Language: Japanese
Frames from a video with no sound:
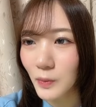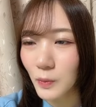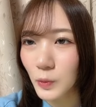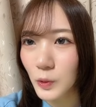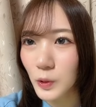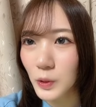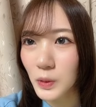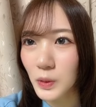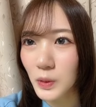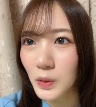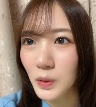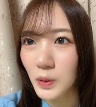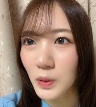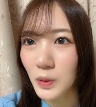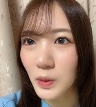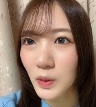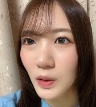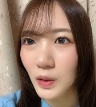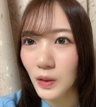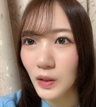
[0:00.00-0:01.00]
ンプ
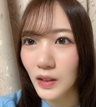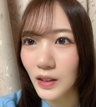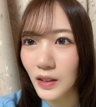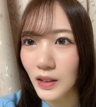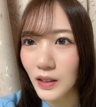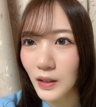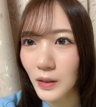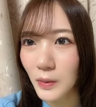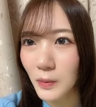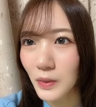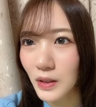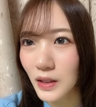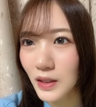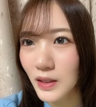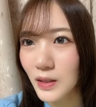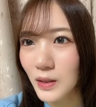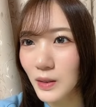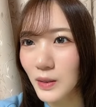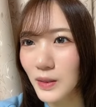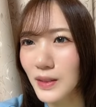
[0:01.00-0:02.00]
来年も
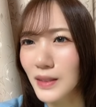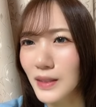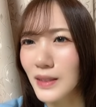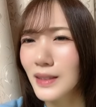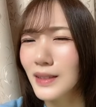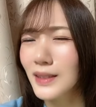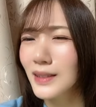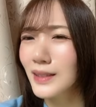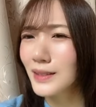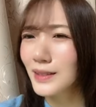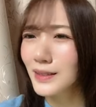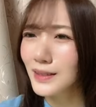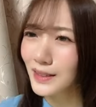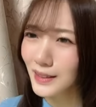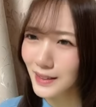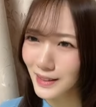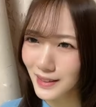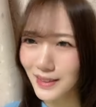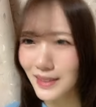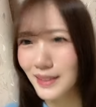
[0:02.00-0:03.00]
アンジどうせ
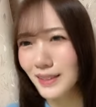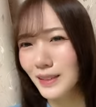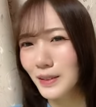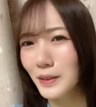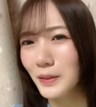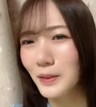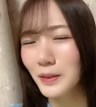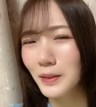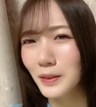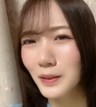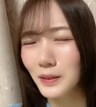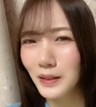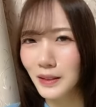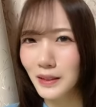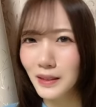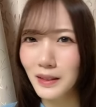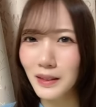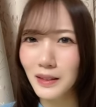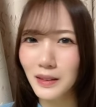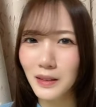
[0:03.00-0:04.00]
嬉しい本当にあ
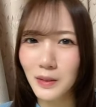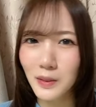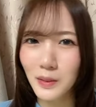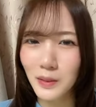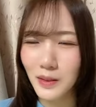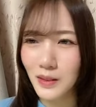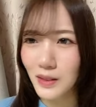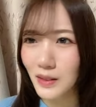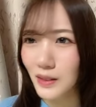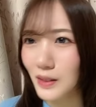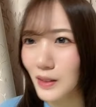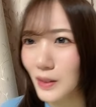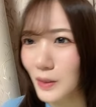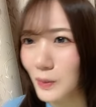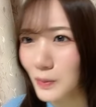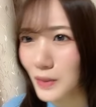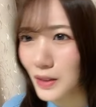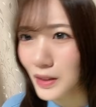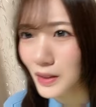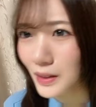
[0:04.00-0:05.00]
りがとうツイッター
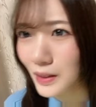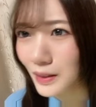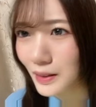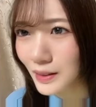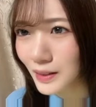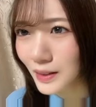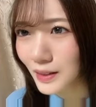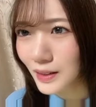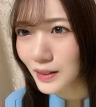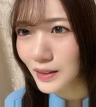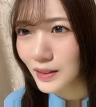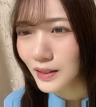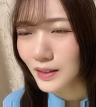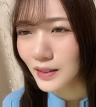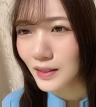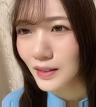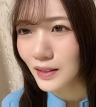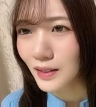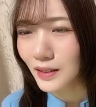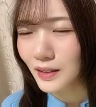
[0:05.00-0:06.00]
見た
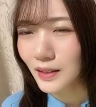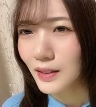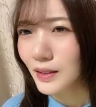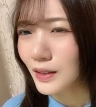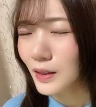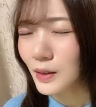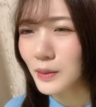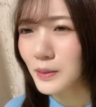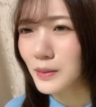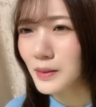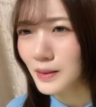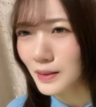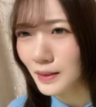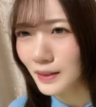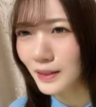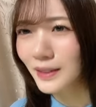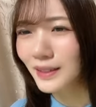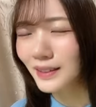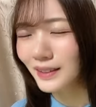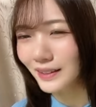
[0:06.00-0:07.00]
あ X か
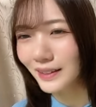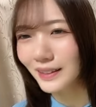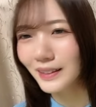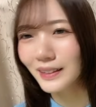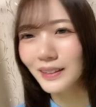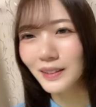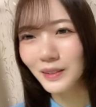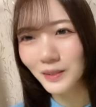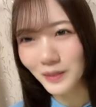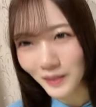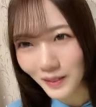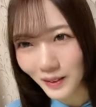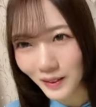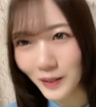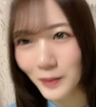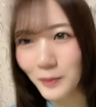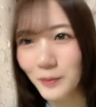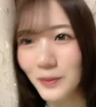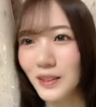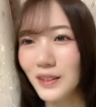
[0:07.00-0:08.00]
ありがとうござ
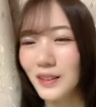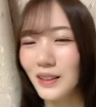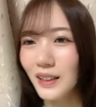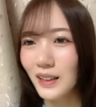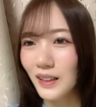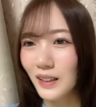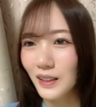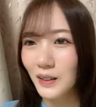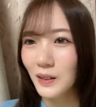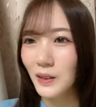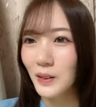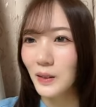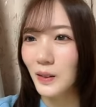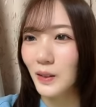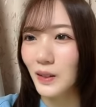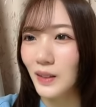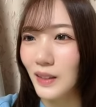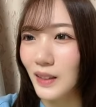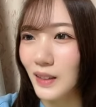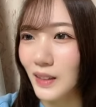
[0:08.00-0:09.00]
います9位の
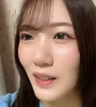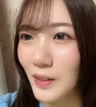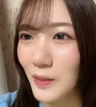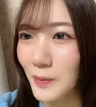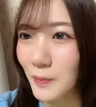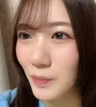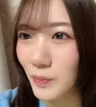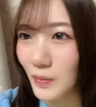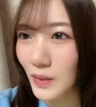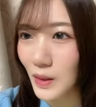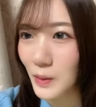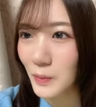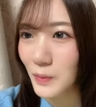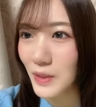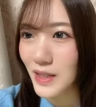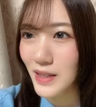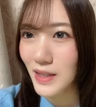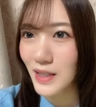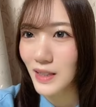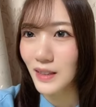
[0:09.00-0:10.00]
方ふ
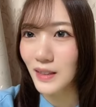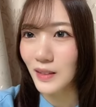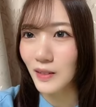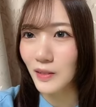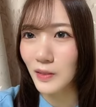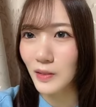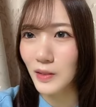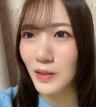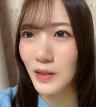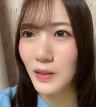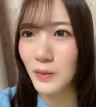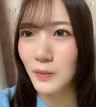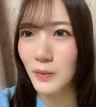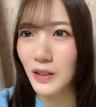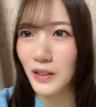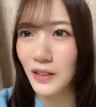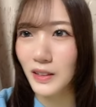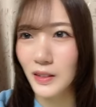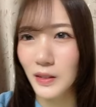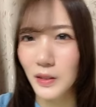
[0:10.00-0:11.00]
みさん今年もあ
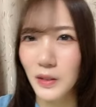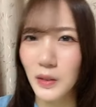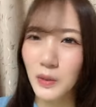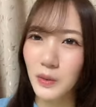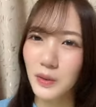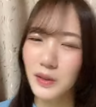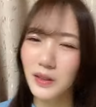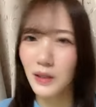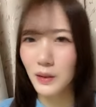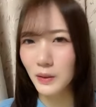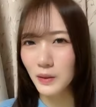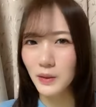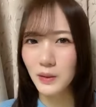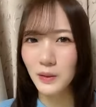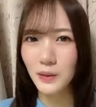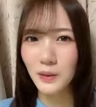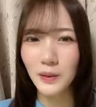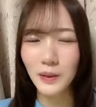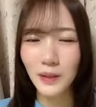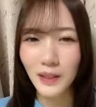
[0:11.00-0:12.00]
りがとうでこちらこ
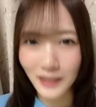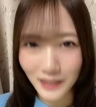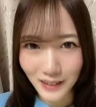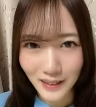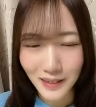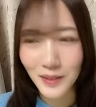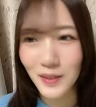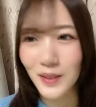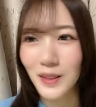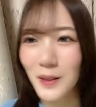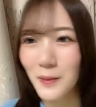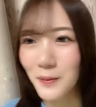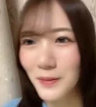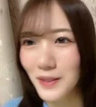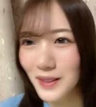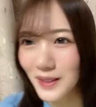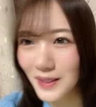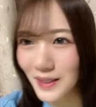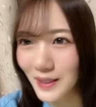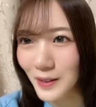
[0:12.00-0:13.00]
そありがとうござい
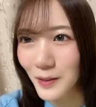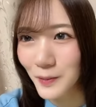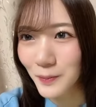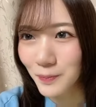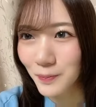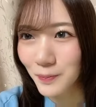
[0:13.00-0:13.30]
ました